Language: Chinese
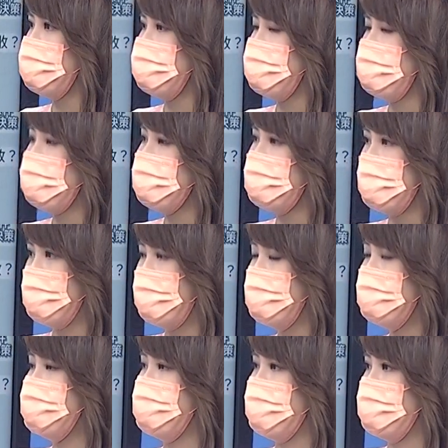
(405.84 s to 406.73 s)
其实你刚刚也
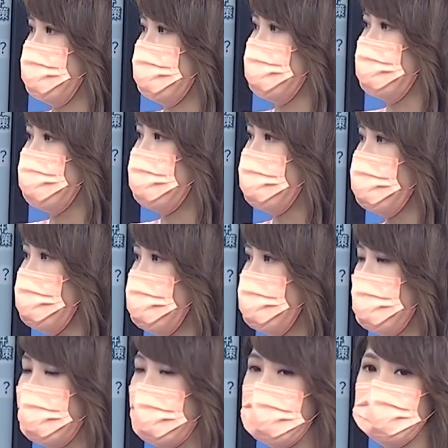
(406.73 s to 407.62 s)
讲到啊，他们本来
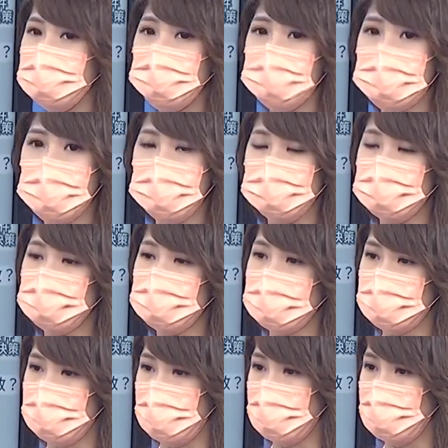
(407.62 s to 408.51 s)
是会有去做权
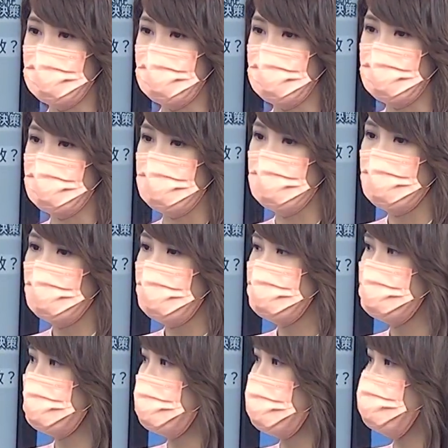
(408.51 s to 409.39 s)
衡的，现
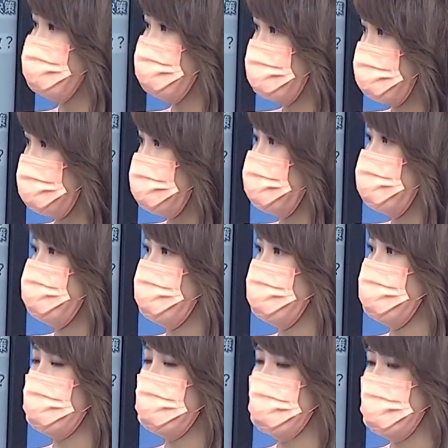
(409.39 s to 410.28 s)
在就是政府说
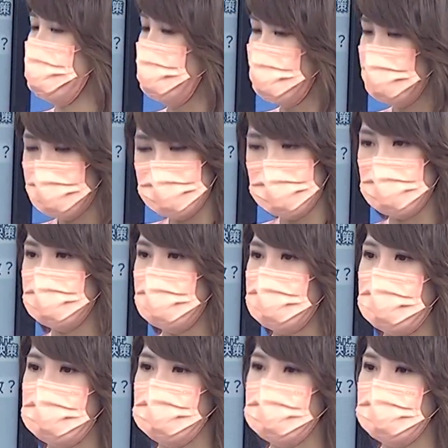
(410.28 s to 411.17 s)
什么就要你买什
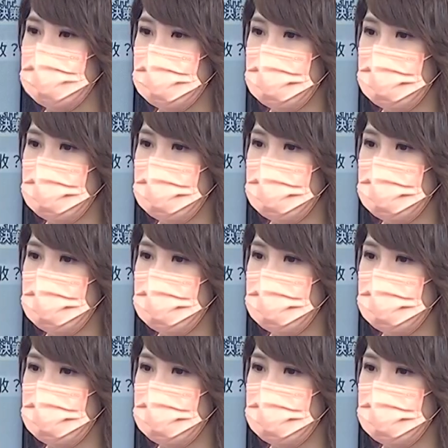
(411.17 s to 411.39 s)
么。